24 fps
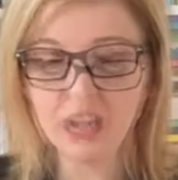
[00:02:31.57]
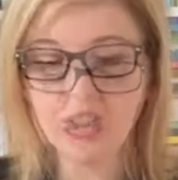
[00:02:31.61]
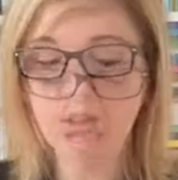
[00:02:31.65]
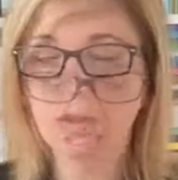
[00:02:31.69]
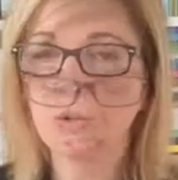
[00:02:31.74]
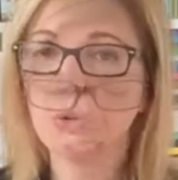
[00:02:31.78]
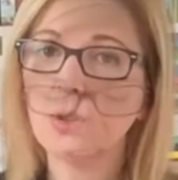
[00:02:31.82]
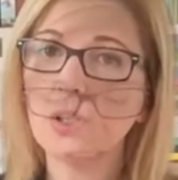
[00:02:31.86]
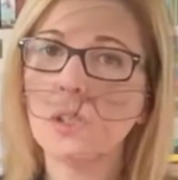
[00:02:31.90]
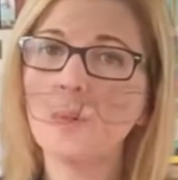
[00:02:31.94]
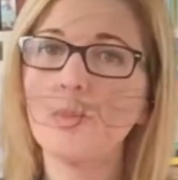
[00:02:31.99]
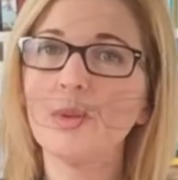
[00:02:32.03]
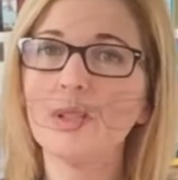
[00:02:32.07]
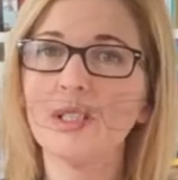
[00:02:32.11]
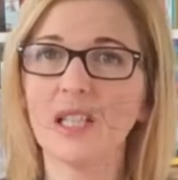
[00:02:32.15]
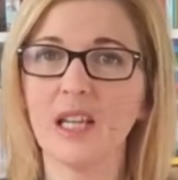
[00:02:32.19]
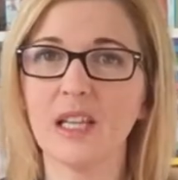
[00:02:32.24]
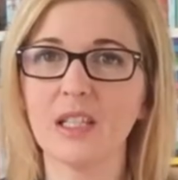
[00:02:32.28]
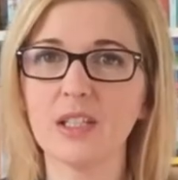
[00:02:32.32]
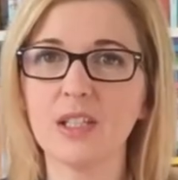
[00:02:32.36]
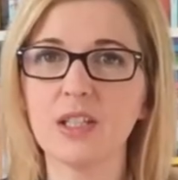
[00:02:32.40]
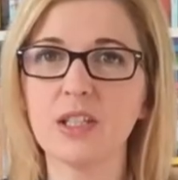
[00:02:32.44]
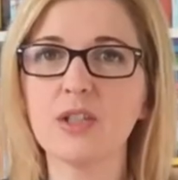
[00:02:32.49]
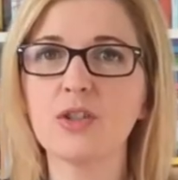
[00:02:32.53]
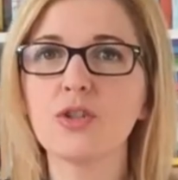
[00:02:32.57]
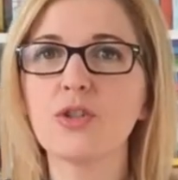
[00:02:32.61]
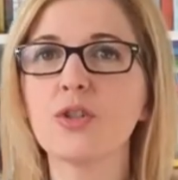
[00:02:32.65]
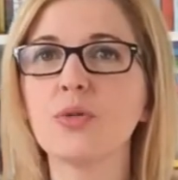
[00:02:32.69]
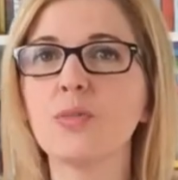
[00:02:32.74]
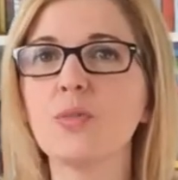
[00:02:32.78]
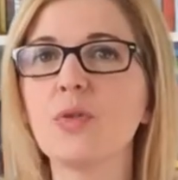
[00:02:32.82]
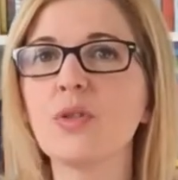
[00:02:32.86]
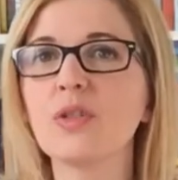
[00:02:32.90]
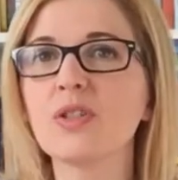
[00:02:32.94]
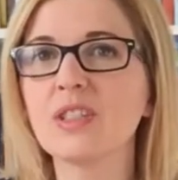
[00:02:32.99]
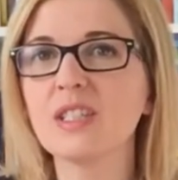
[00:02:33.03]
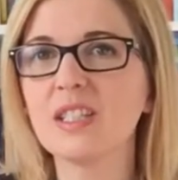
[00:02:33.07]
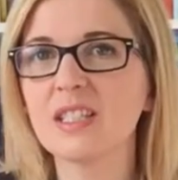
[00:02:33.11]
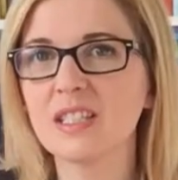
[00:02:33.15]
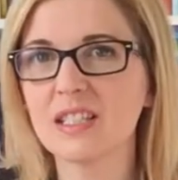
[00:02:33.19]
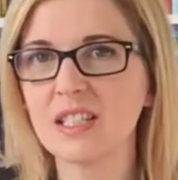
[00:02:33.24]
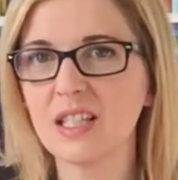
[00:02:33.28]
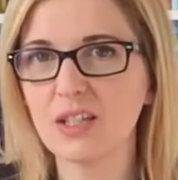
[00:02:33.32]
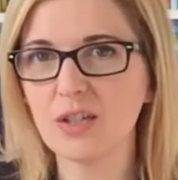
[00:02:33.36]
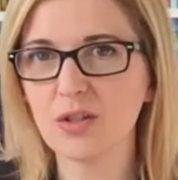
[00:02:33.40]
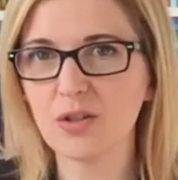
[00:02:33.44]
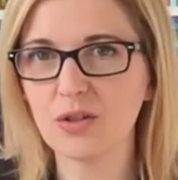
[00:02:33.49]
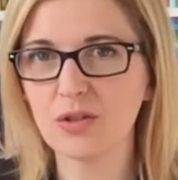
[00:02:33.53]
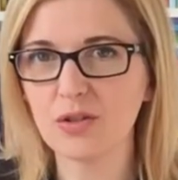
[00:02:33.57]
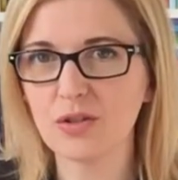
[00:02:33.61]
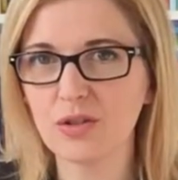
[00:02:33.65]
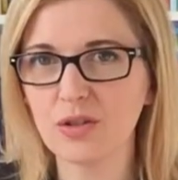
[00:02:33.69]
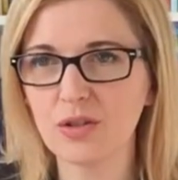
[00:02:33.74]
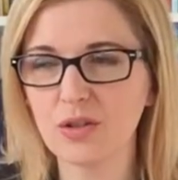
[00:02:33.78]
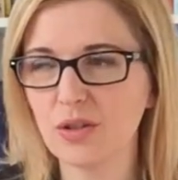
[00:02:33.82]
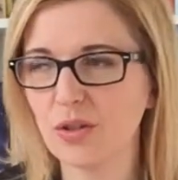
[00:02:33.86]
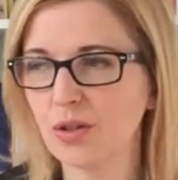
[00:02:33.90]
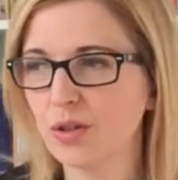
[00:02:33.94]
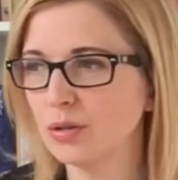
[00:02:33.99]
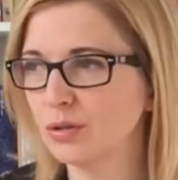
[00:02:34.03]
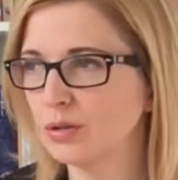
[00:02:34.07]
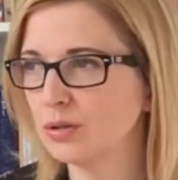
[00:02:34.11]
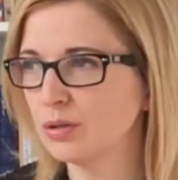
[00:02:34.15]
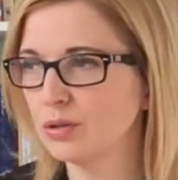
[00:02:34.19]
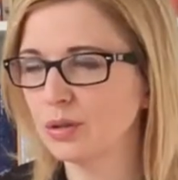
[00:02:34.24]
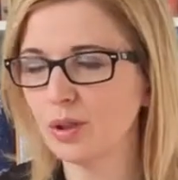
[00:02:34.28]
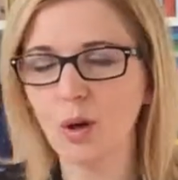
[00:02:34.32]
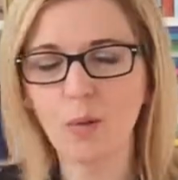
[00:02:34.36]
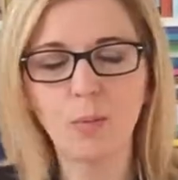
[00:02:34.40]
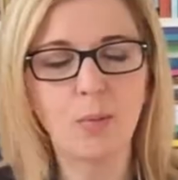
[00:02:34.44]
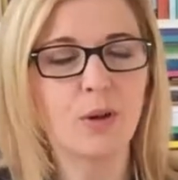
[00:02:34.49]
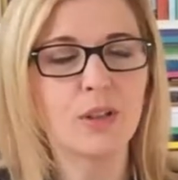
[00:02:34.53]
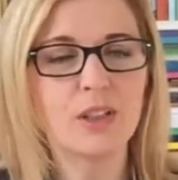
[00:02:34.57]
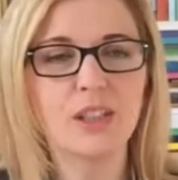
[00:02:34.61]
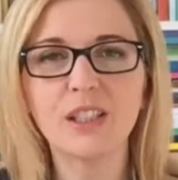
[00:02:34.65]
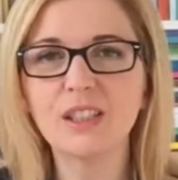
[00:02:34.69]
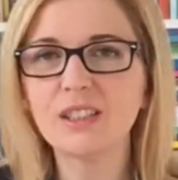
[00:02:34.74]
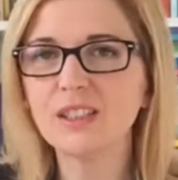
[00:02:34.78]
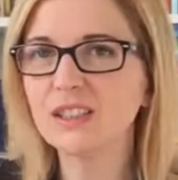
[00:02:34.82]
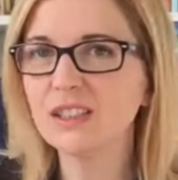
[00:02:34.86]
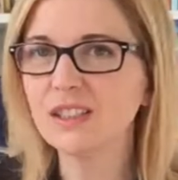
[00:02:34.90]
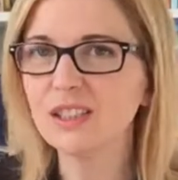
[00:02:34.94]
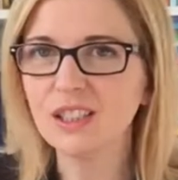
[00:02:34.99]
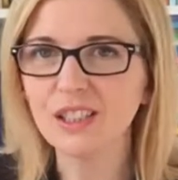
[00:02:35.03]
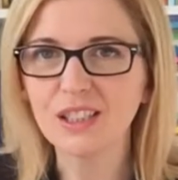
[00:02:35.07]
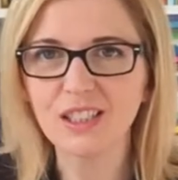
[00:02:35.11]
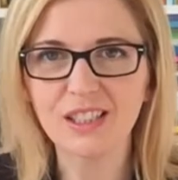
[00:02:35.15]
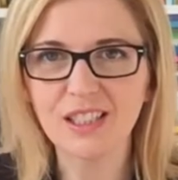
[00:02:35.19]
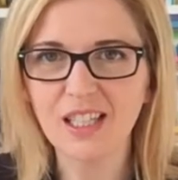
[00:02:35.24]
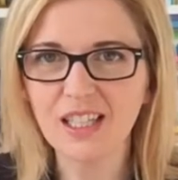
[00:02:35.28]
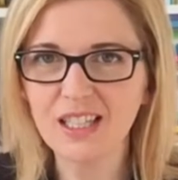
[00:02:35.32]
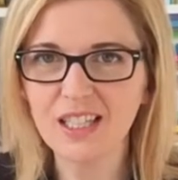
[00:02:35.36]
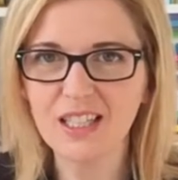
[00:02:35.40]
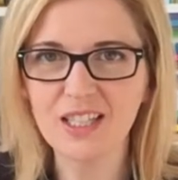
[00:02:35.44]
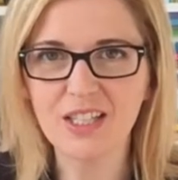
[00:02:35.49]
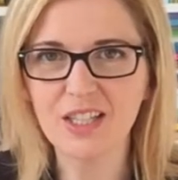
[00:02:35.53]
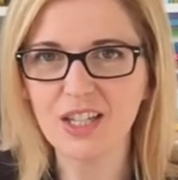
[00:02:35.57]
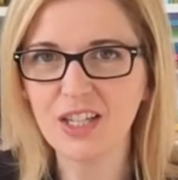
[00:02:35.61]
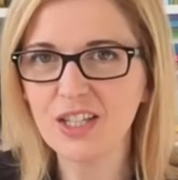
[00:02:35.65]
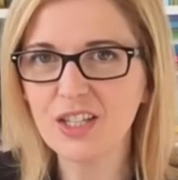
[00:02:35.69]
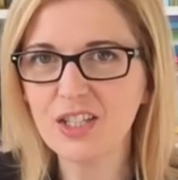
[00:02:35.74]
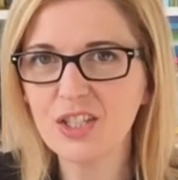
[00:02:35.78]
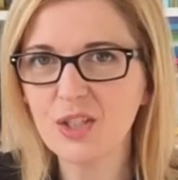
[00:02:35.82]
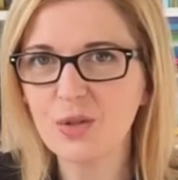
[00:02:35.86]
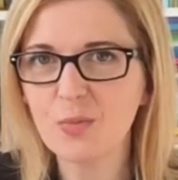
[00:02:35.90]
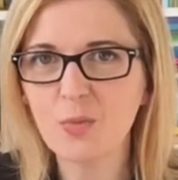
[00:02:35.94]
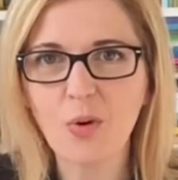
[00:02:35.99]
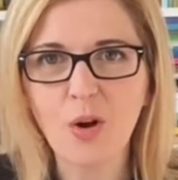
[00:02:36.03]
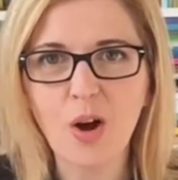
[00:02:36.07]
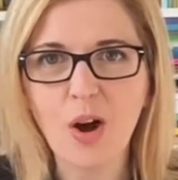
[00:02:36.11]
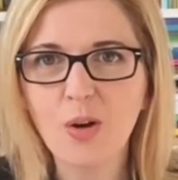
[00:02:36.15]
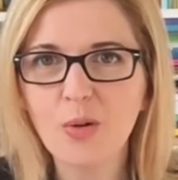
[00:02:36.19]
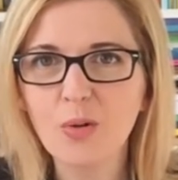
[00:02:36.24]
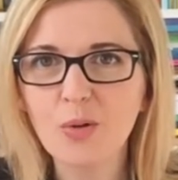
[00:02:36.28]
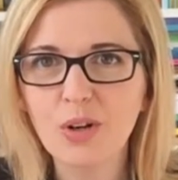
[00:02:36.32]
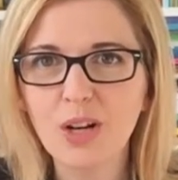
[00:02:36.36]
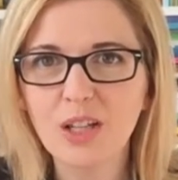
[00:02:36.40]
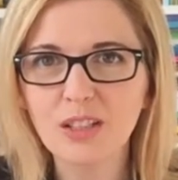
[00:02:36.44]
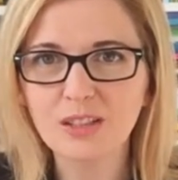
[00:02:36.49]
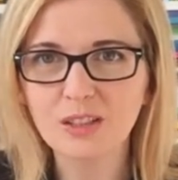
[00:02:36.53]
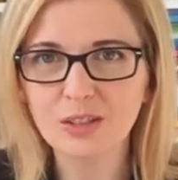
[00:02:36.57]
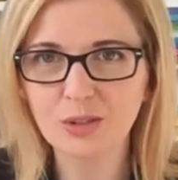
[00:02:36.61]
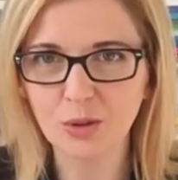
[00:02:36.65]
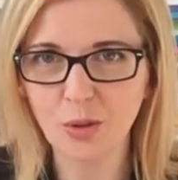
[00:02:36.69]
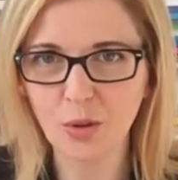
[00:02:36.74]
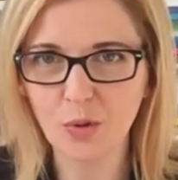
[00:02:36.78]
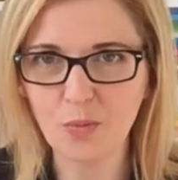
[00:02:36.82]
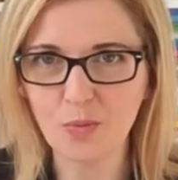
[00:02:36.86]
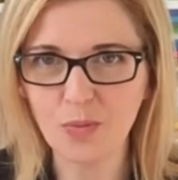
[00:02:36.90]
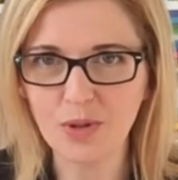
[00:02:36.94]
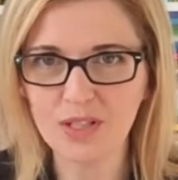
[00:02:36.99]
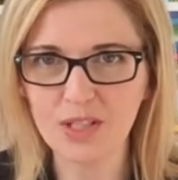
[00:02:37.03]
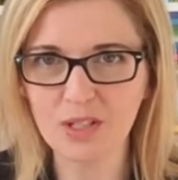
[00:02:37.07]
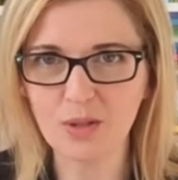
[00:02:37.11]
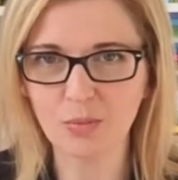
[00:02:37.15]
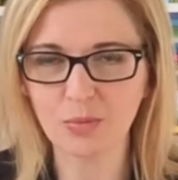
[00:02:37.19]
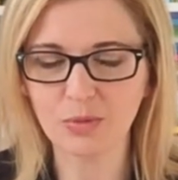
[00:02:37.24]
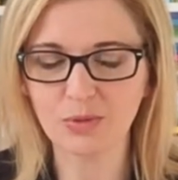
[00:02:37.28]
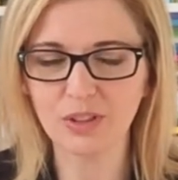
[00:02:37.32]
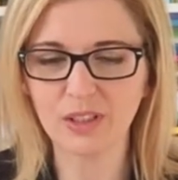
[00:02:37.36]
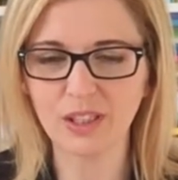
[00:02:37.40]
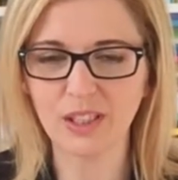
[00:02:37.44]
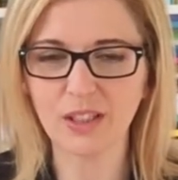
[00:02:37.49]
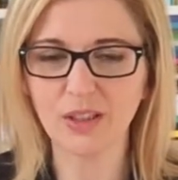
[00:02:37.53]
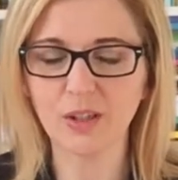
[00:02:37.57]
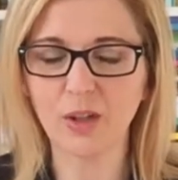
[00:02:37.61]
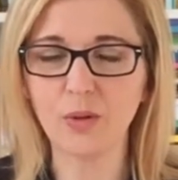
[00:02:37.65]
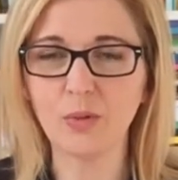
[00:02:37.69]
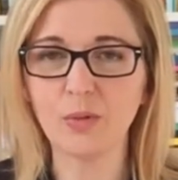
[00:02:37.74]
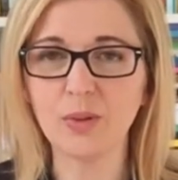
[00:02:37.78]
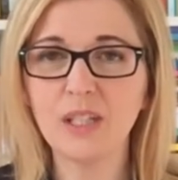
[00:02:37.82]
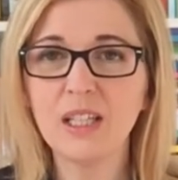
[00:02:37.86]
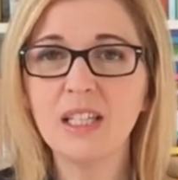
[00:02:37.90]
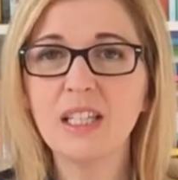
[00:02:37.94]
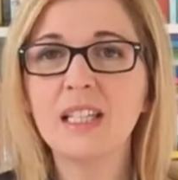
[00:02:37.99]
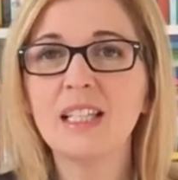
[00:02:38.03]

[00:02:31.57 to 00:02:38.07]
I drugie pytanie, czy można zacząć od obojętnie jakiej części, bo akurat tą macie pod ręką.